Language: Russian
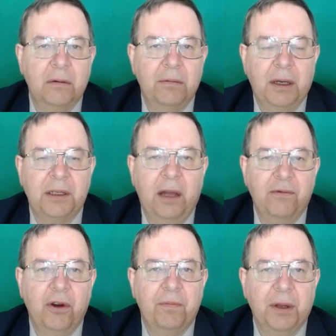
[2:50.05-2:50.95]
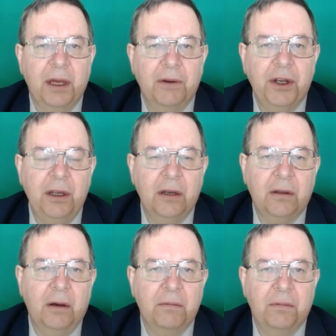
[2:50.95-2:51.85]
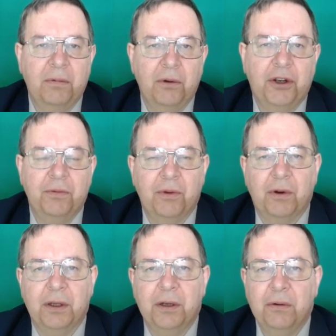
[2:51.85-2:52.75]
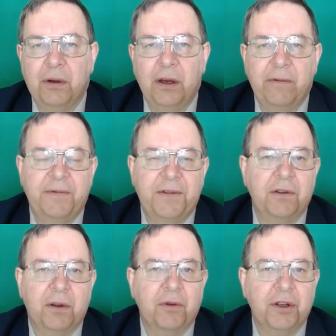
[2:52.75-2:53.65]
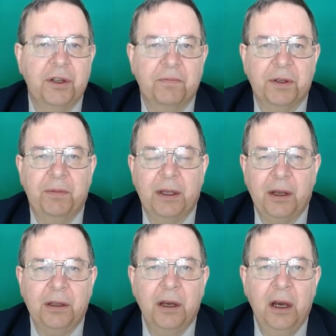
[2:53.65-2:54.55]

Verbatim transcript: основное продолжение, там очень много теории, вы все это можете посмотреть.